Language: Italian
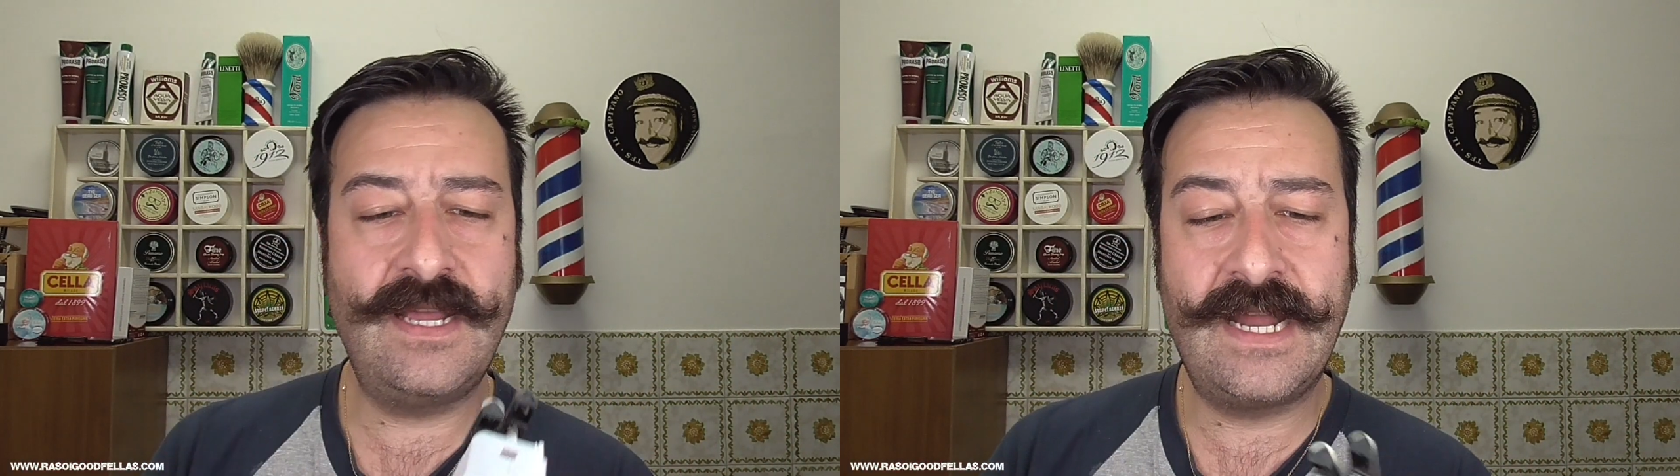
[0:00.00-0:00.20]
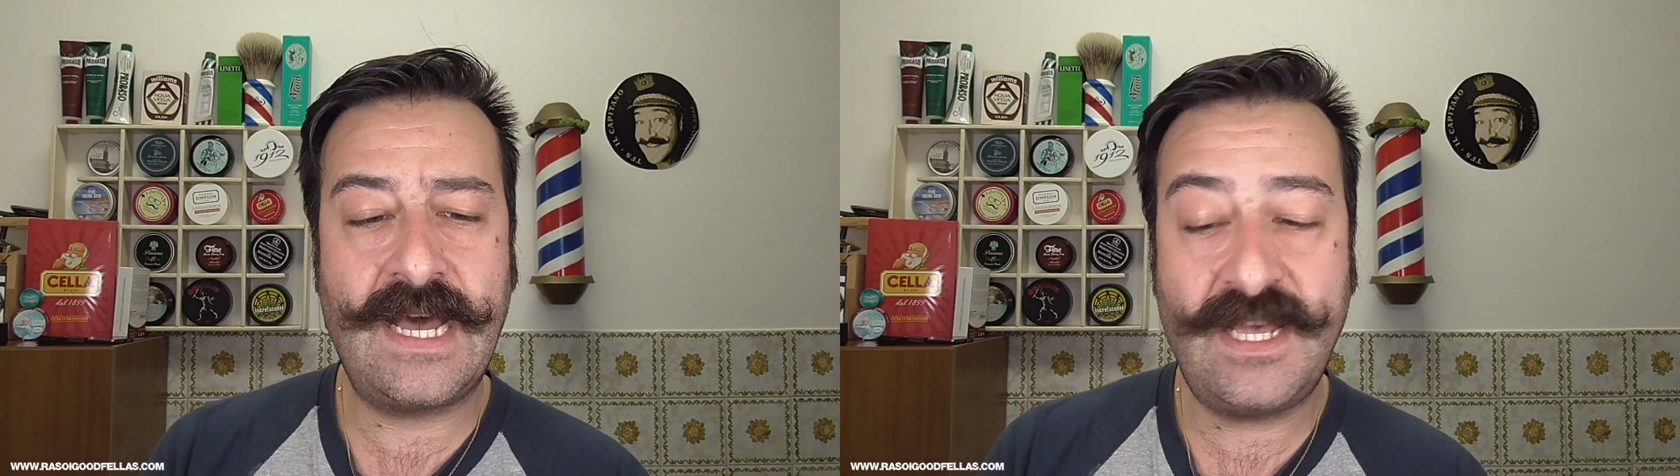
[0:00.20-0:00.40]

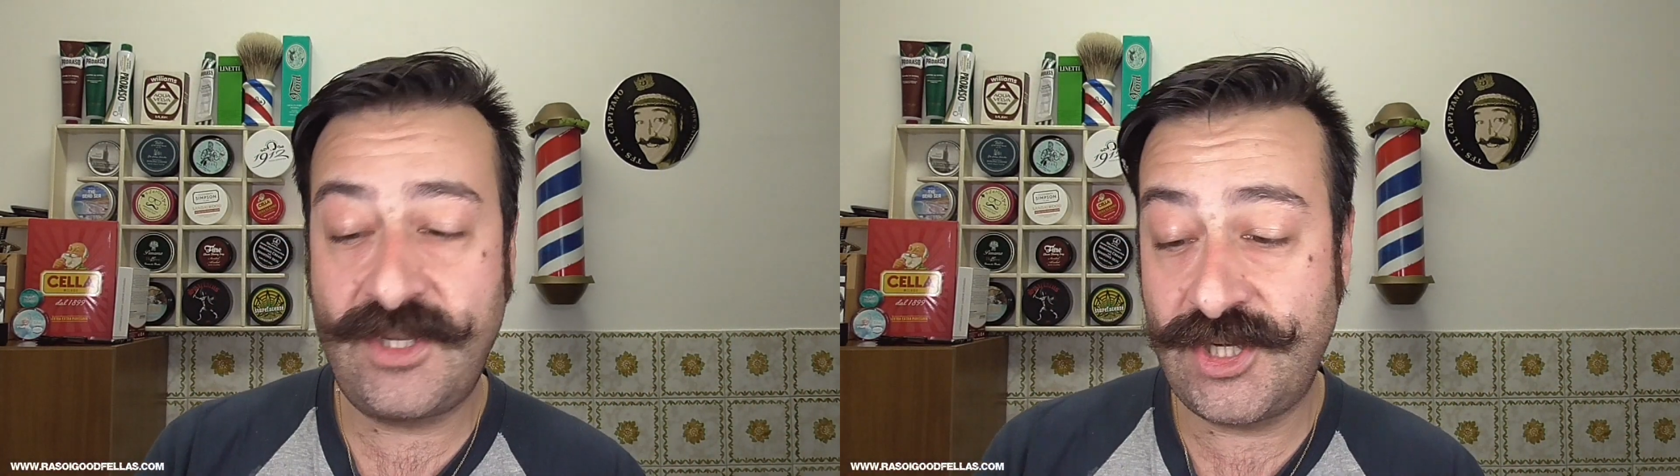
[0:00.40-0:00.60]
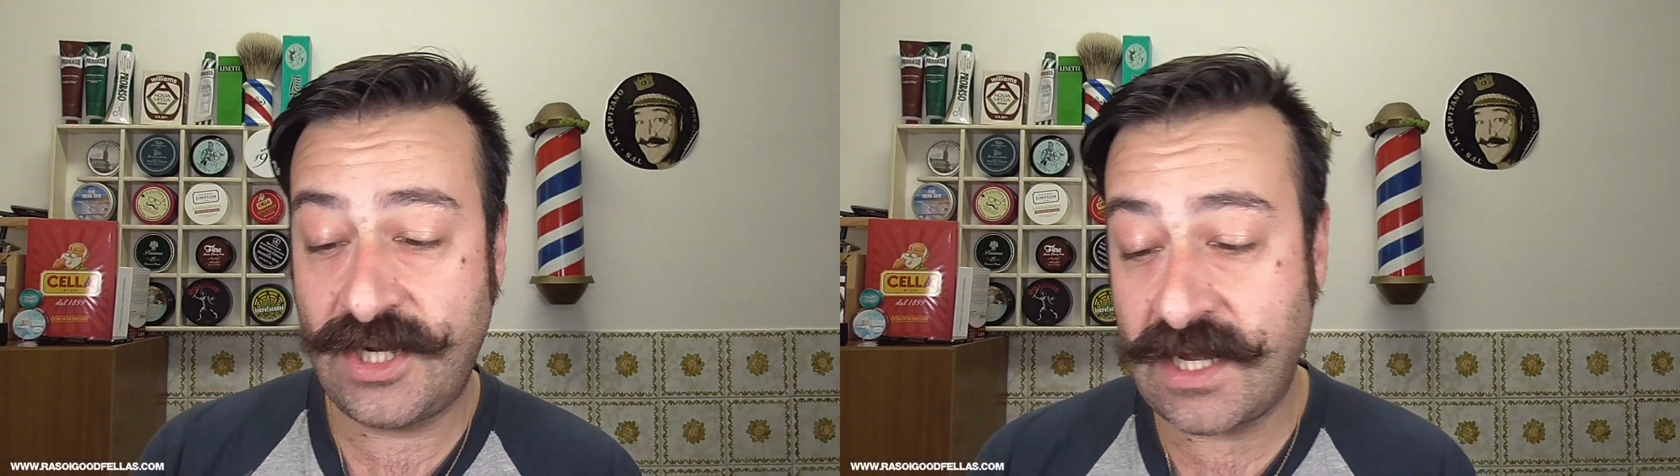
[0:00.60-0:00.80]
di là
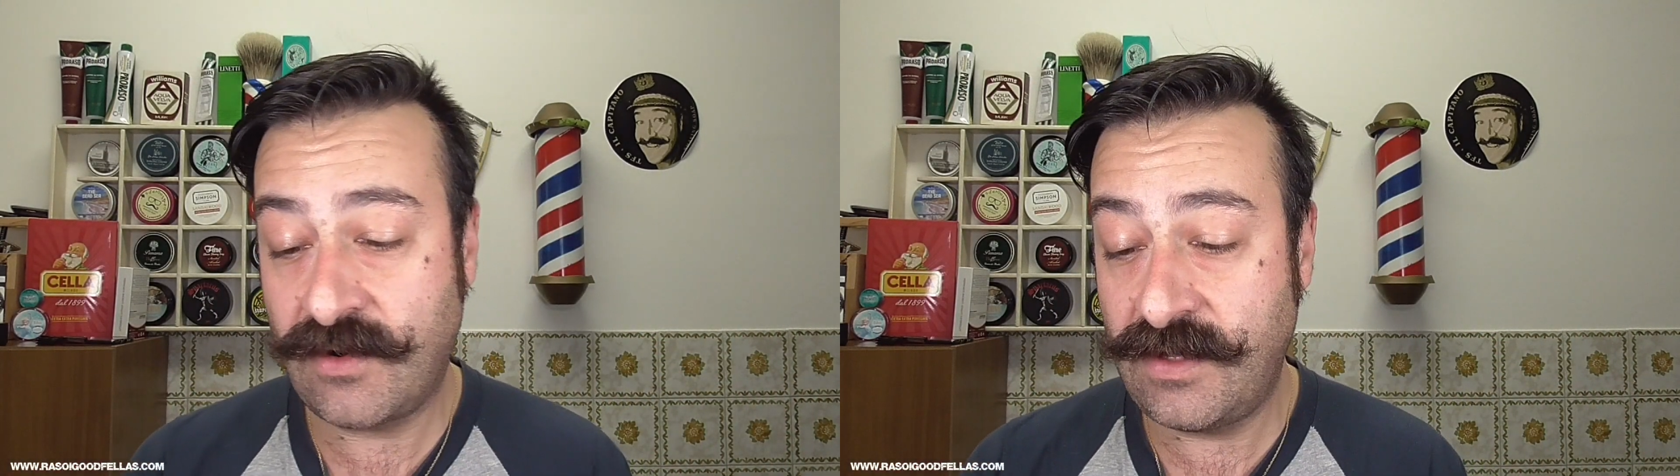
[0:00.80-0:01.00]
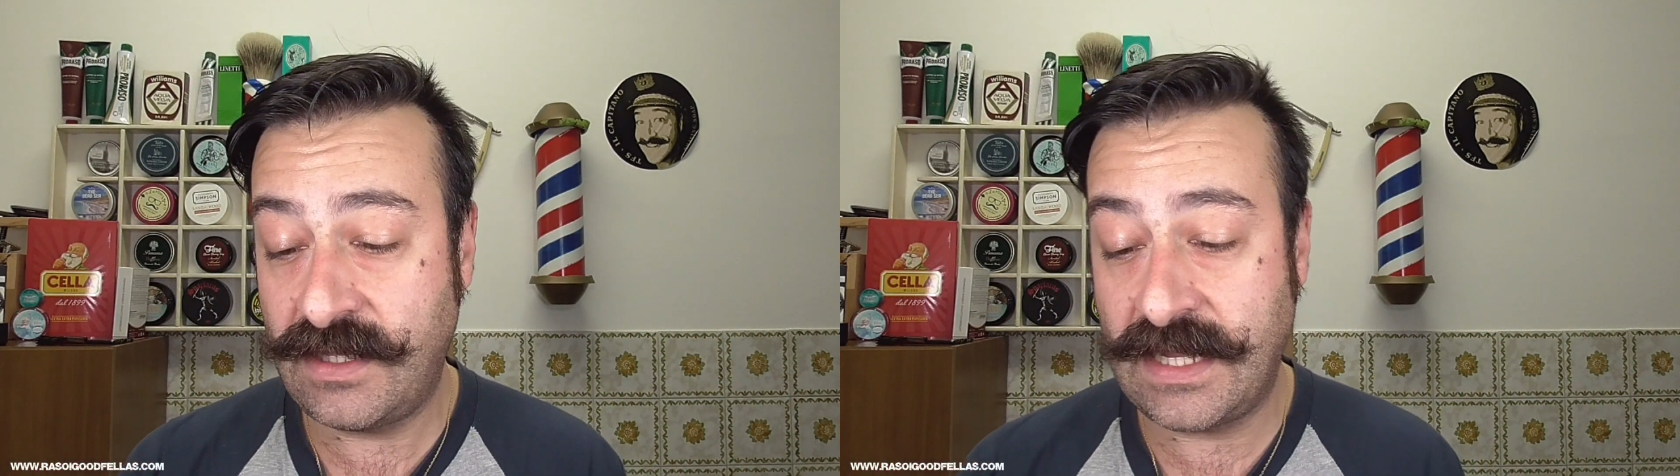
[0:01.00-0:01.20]
e
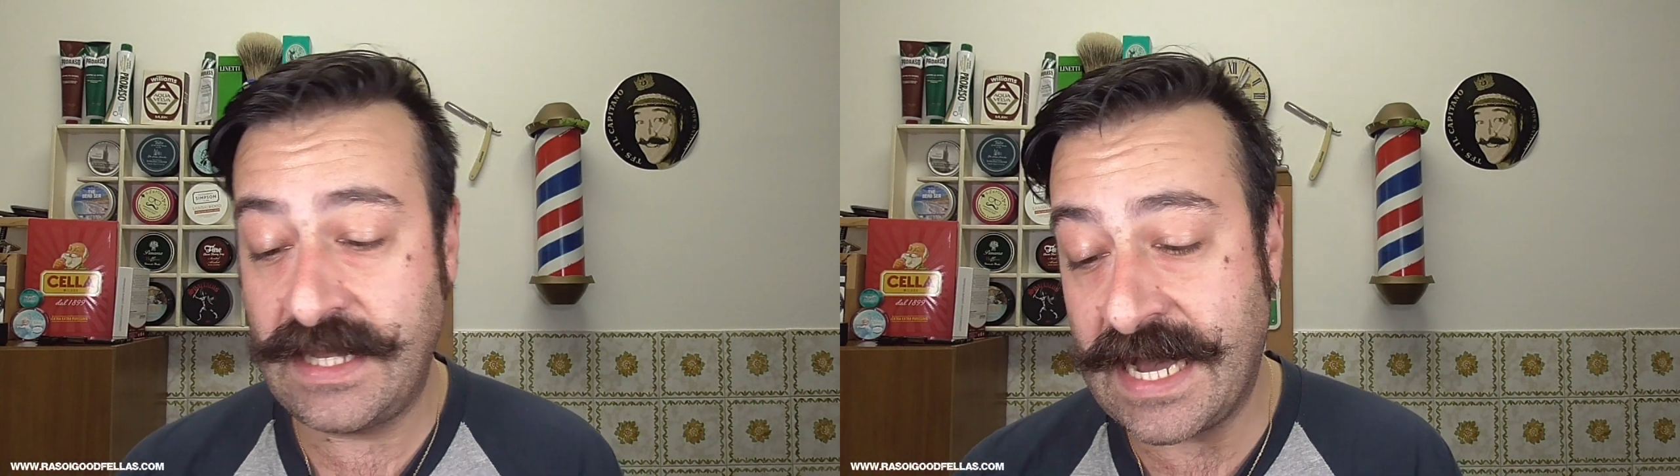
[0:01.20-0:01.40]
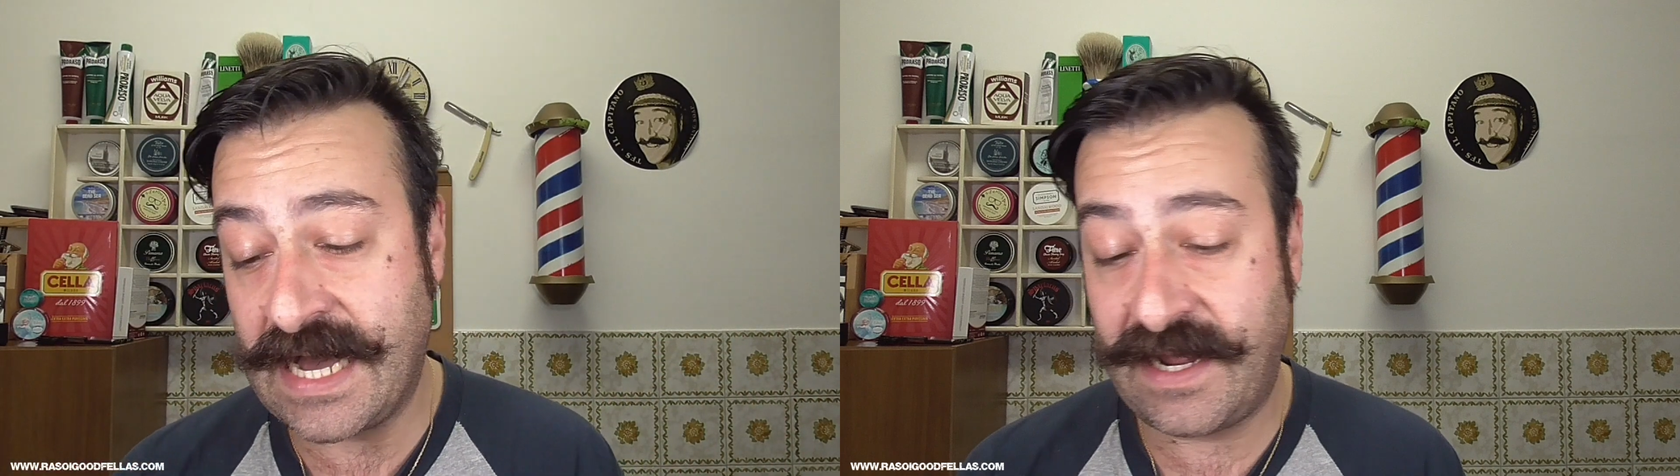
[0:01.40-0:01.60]
cercano di
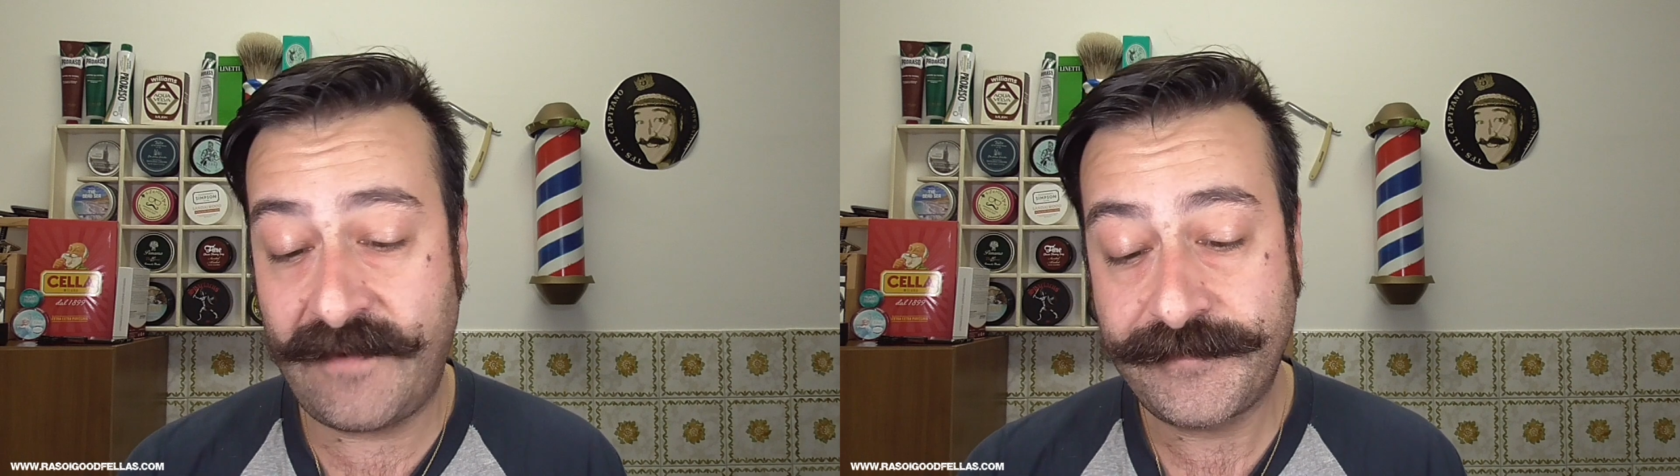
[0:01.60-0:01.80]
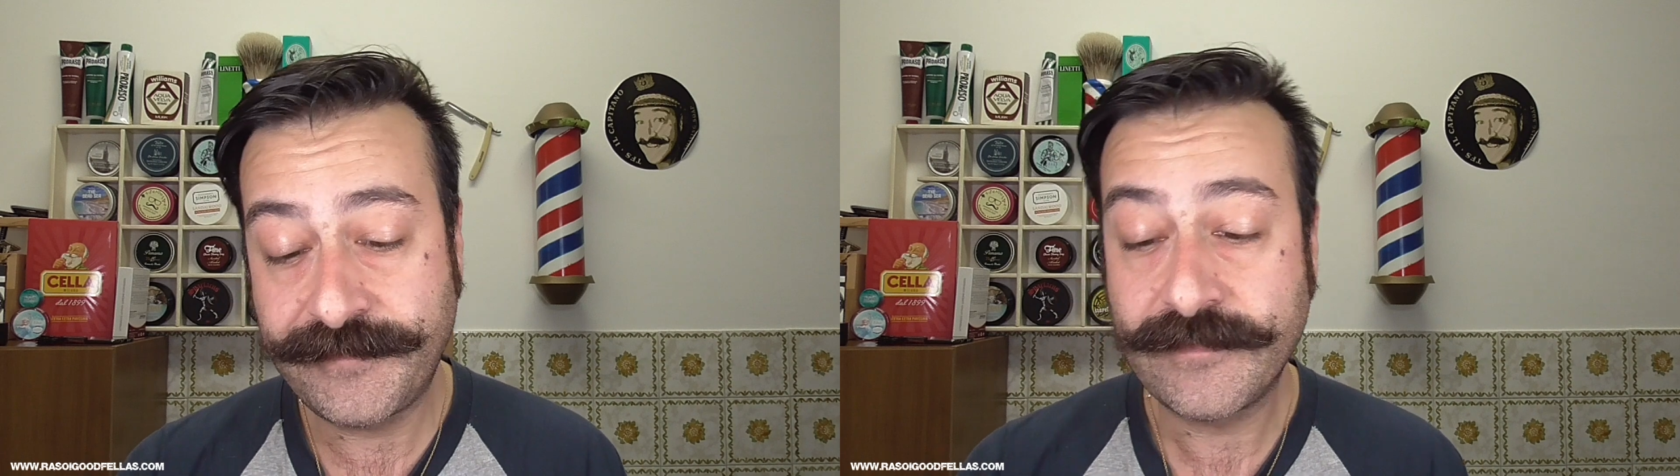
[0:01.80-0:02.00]

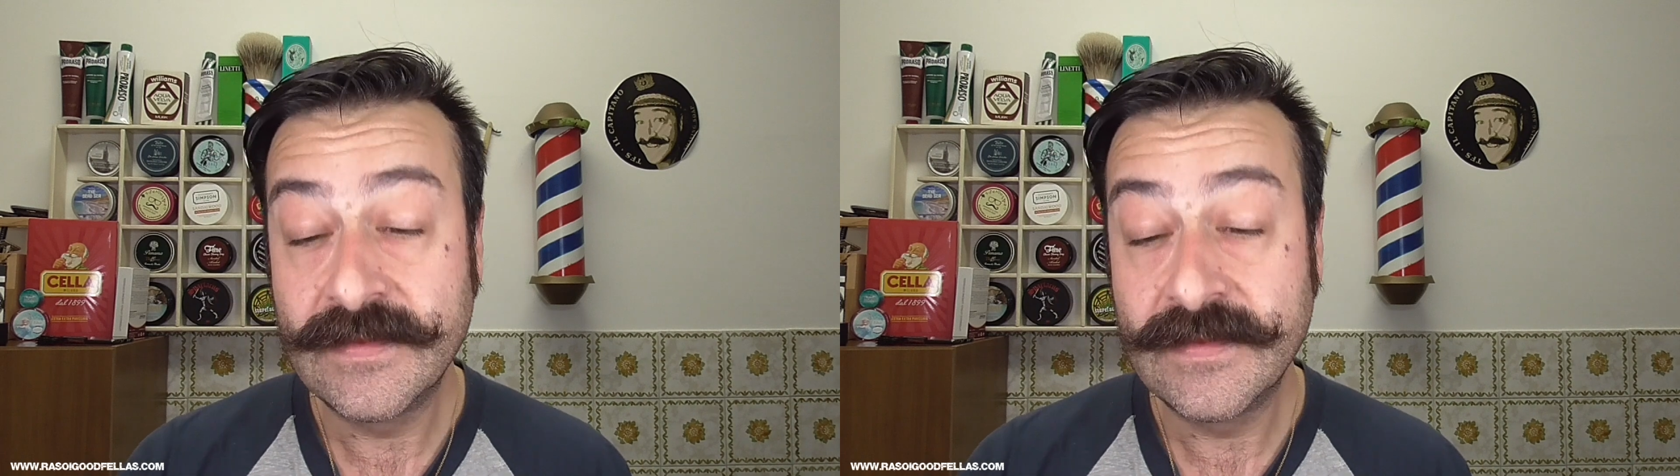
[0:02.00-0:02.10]
tagliare.